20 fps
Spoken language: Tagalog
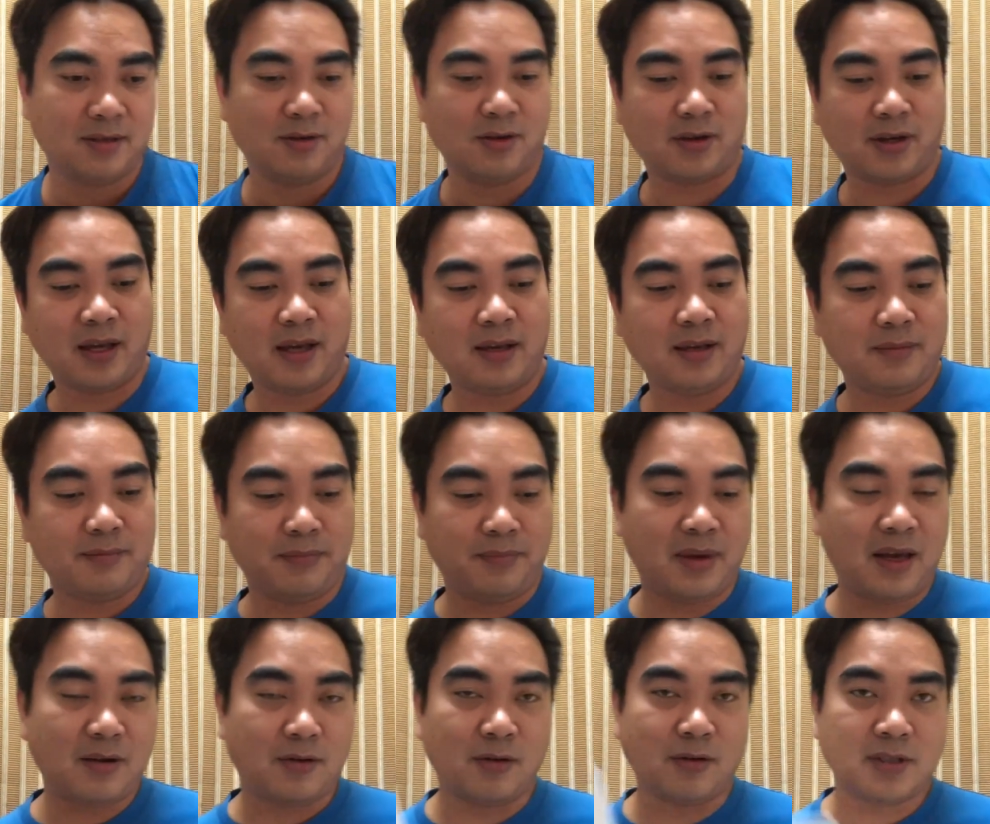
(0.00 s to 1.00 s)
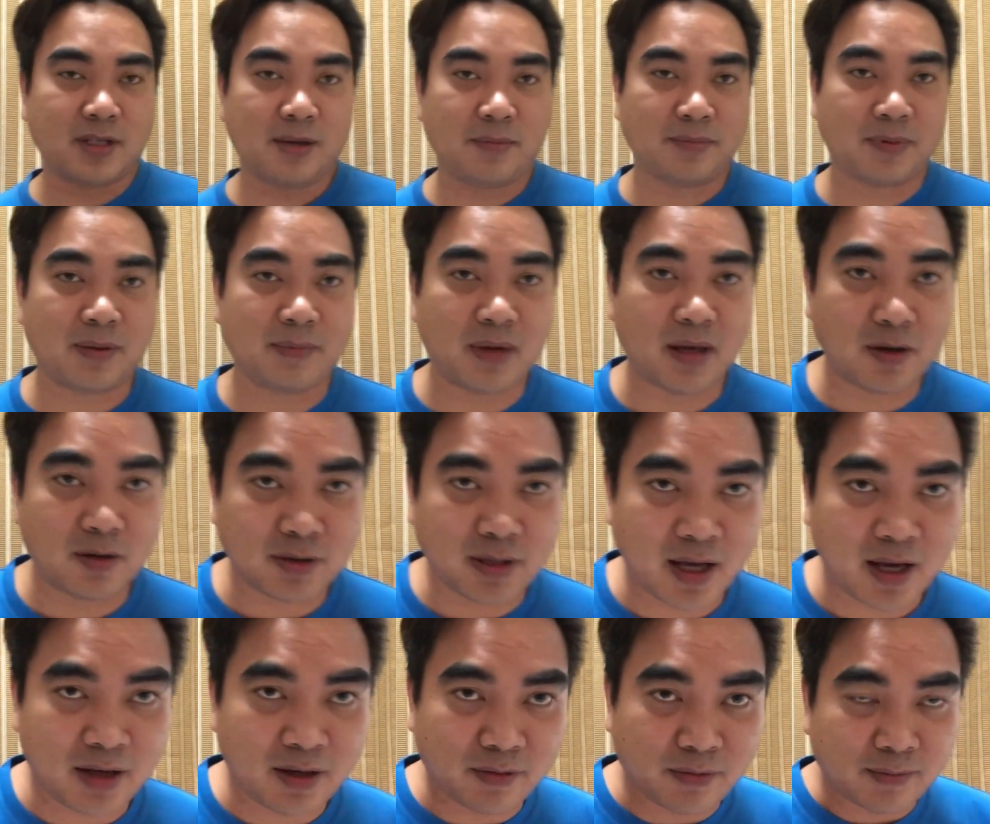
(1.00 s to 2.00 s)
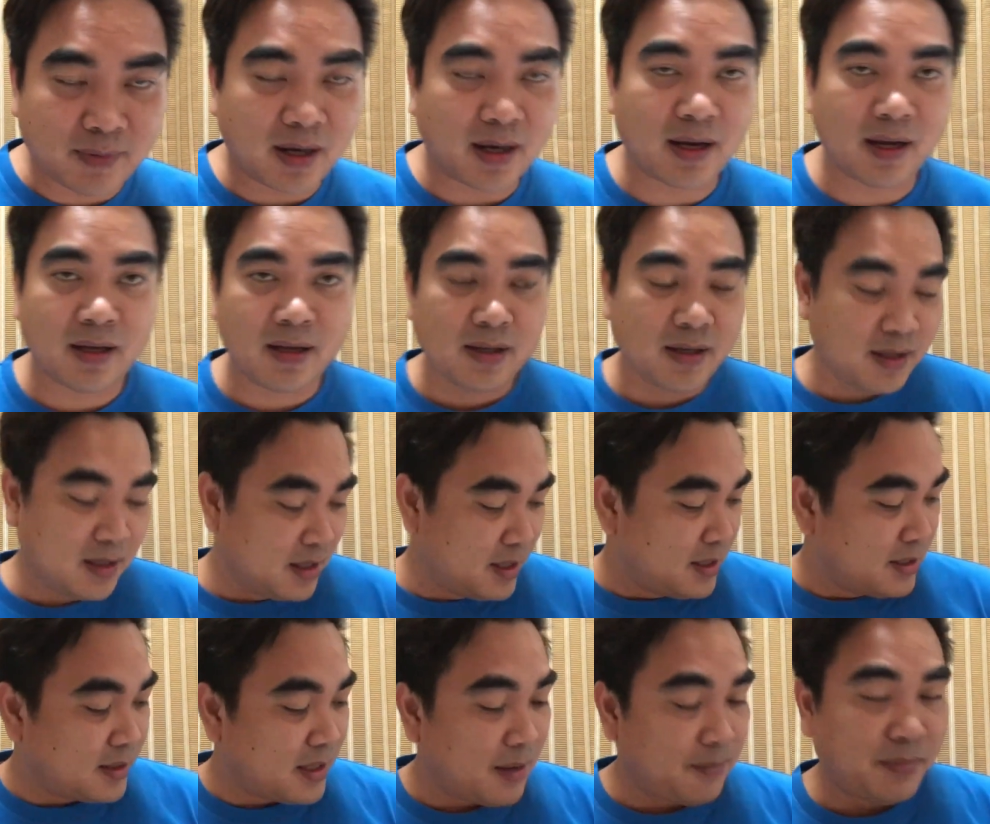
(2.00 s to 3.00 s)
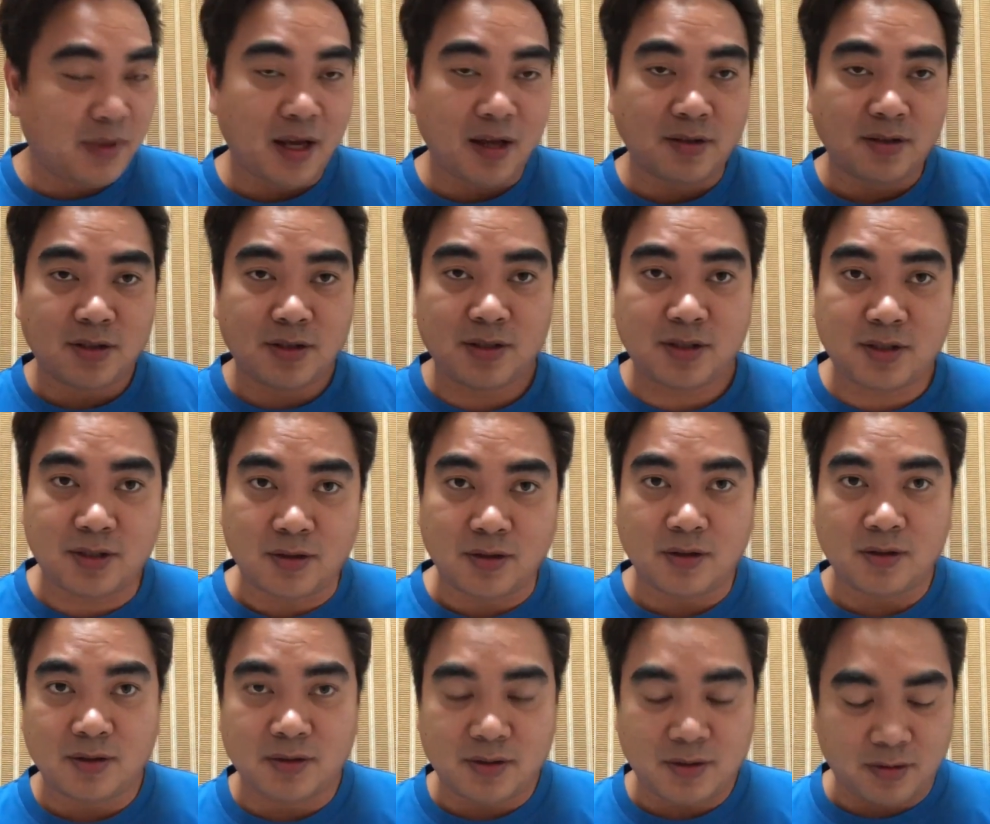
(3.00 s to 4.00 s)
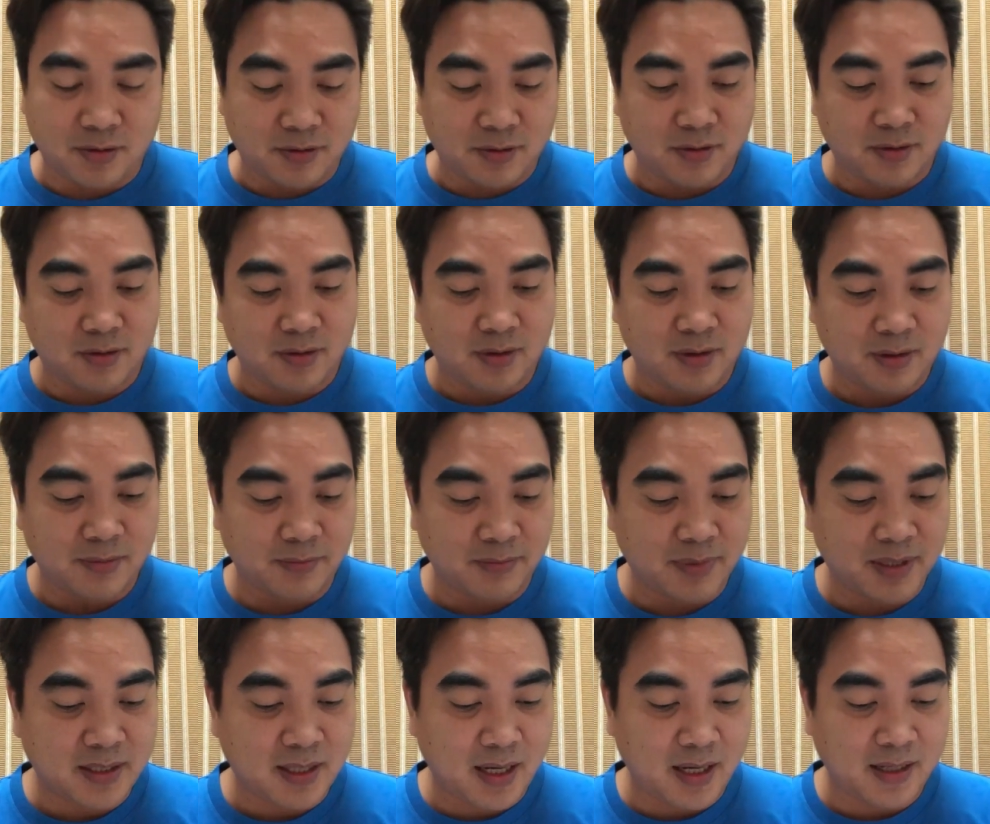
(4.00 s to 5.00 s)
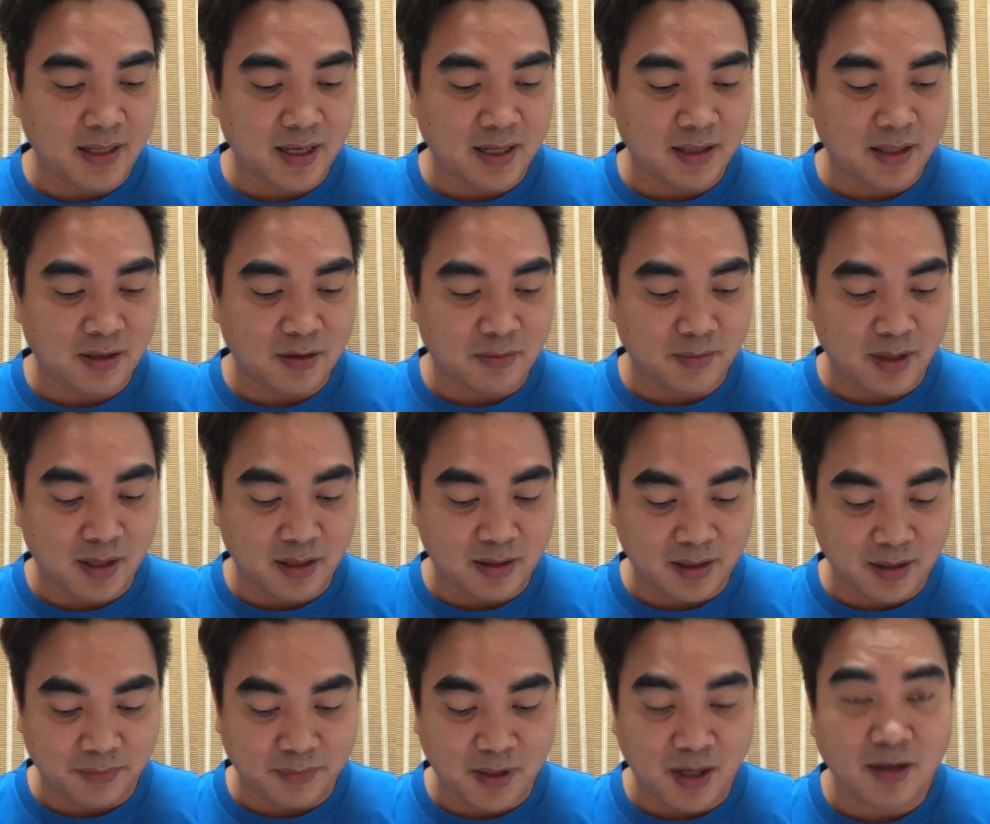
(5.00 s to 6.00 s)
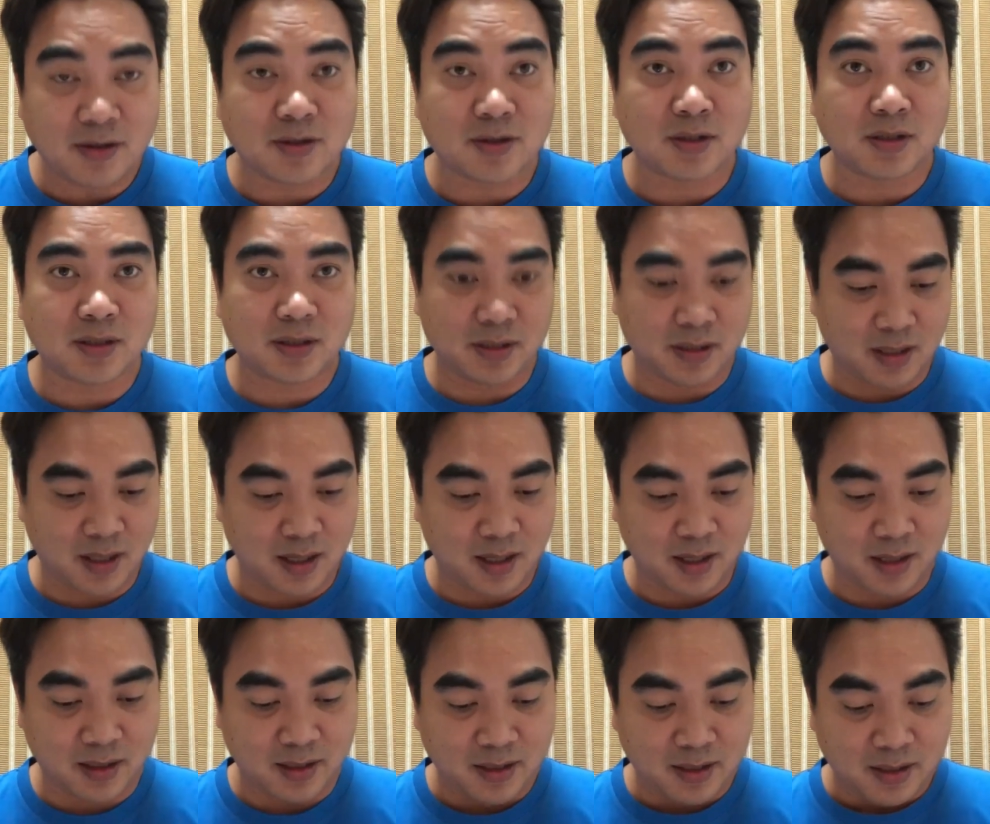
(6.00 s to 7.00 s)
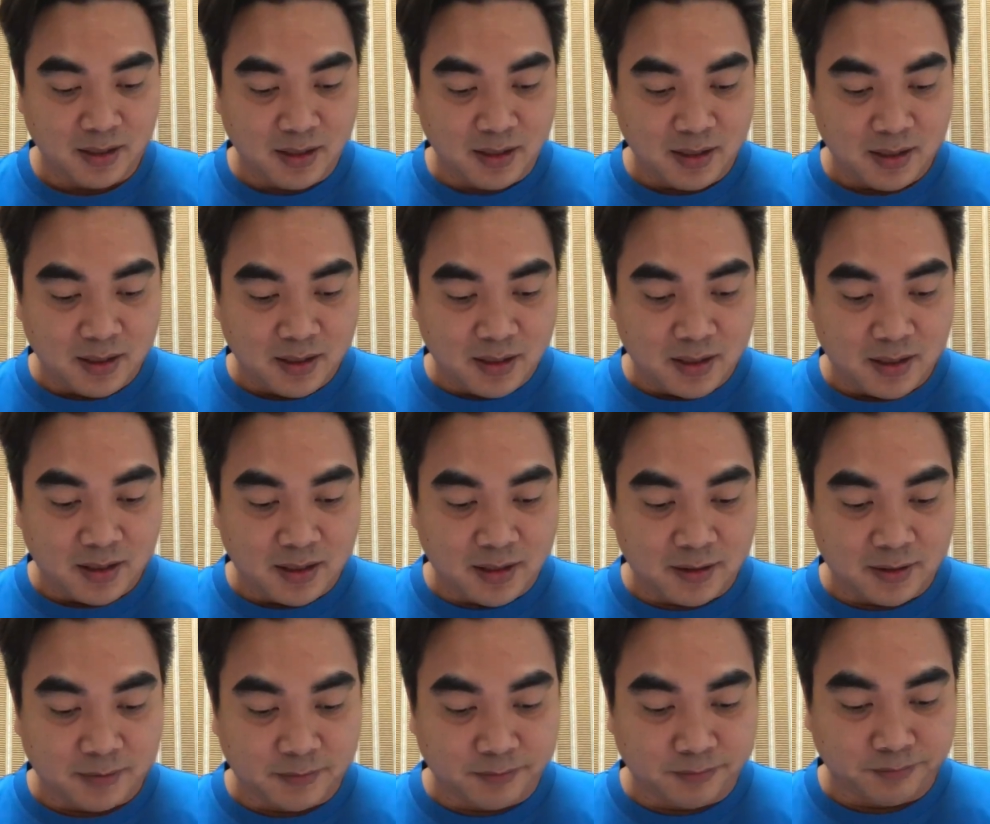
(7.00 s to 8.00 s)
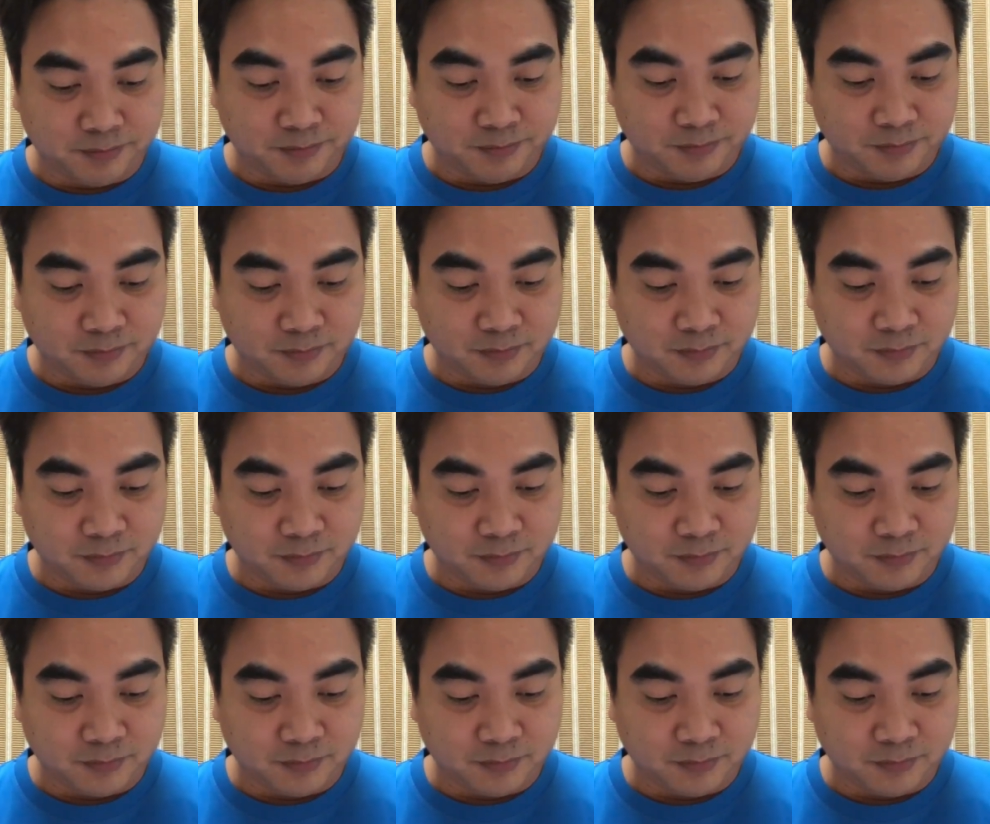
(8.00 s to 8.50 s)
Okay? Pero, syempre, meron tayong mga top notchers, no? So, basahin natin yung mga top notchers na um,